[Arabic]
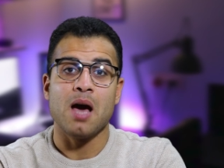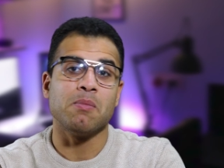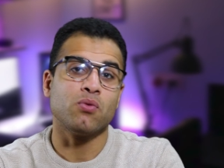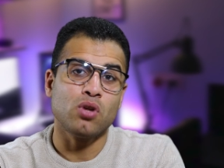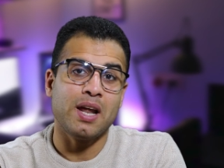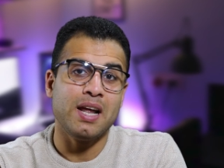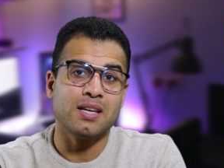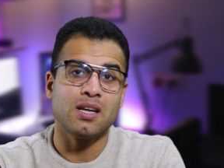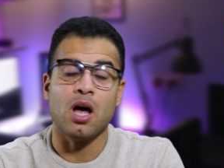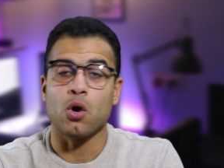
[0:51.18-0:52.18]
المفروض عليا
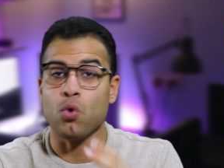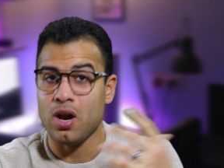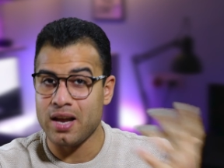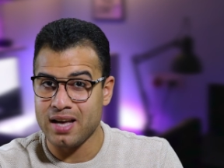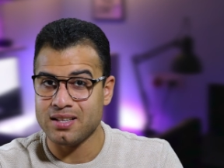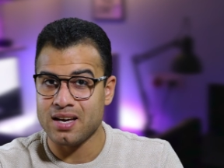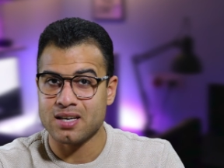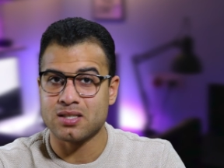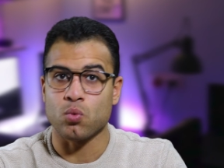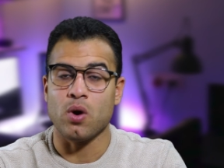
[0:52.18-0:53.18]
ان انا اروح لادي
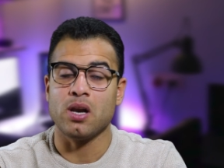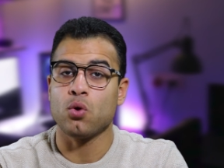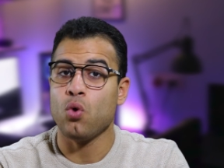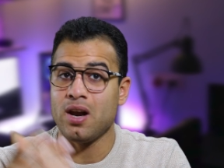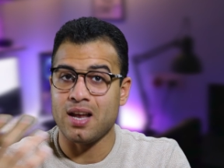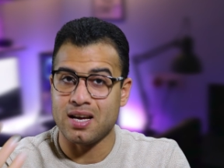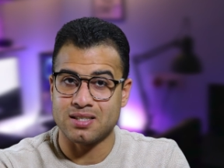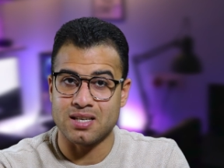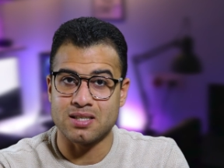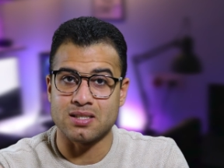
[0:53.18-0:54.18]
اكس ولا اروح
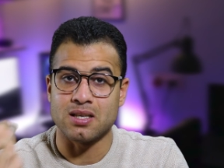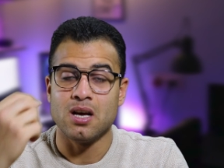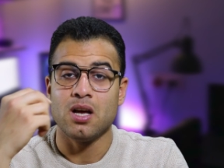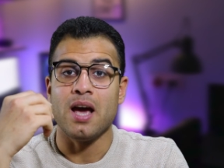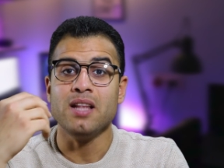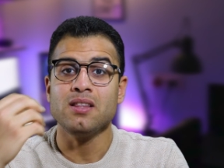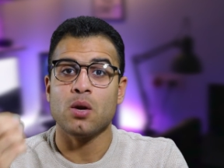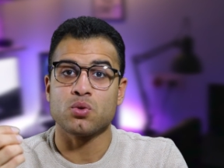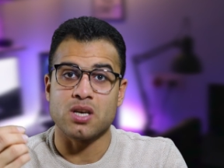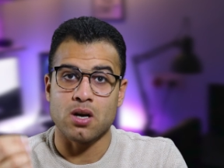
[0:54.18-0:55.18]
لادسنس انت
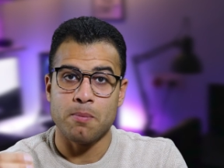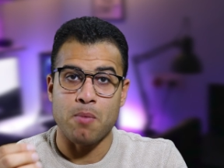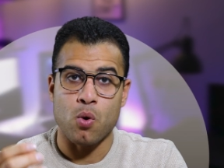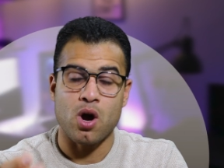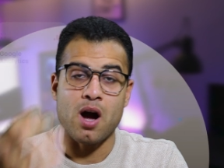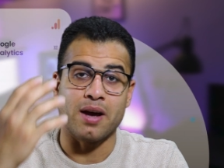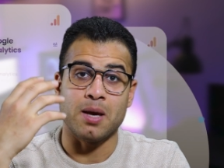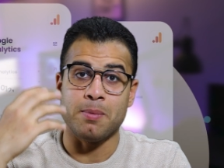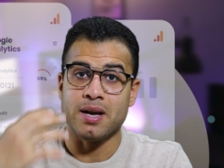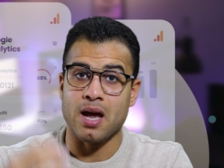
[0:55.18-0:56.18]
لو زيارات موقعك
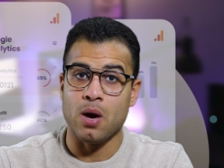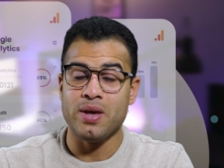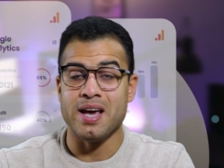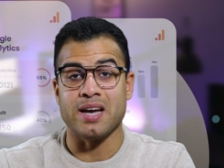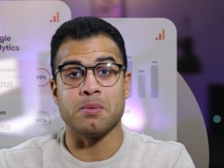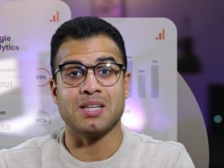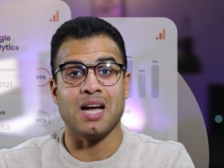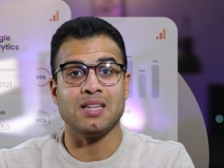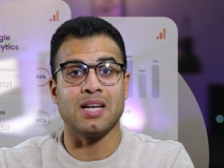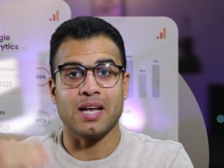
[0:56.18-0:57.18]
كبيره قوي يعني
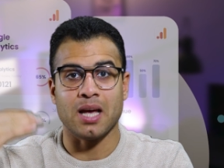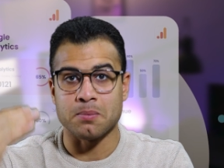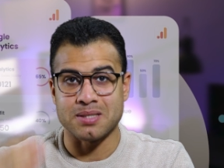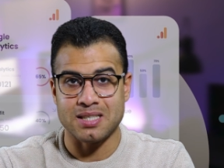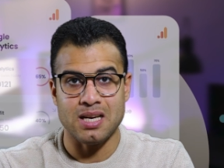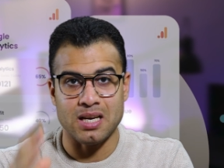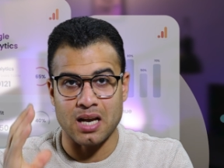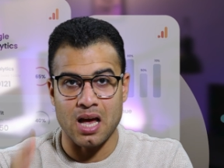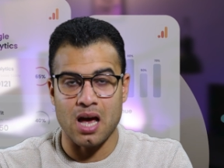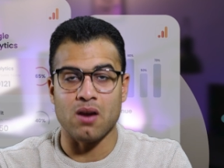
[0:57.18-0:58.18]
بتعدي ال
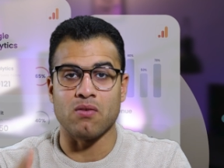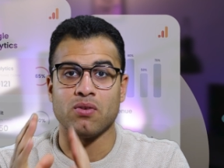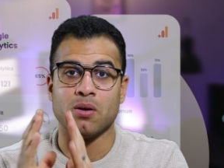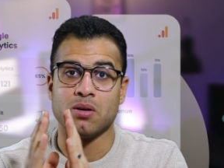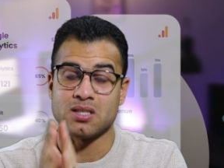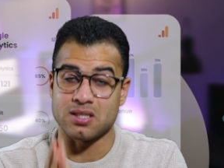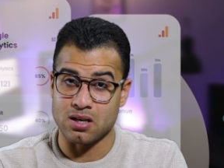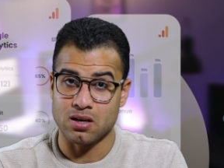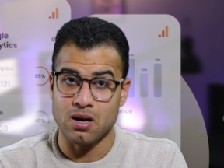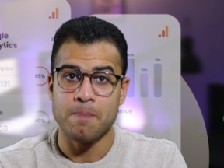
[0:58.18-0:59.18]
50000
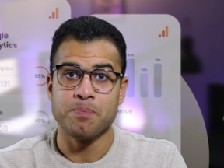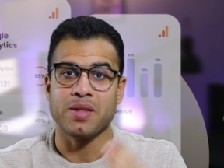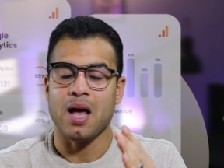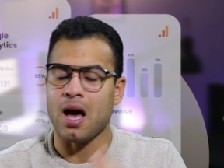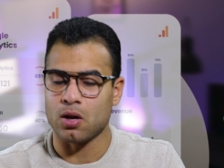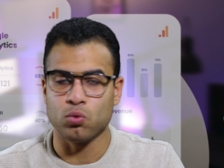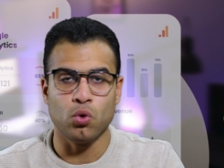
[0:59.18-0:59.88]
زياره على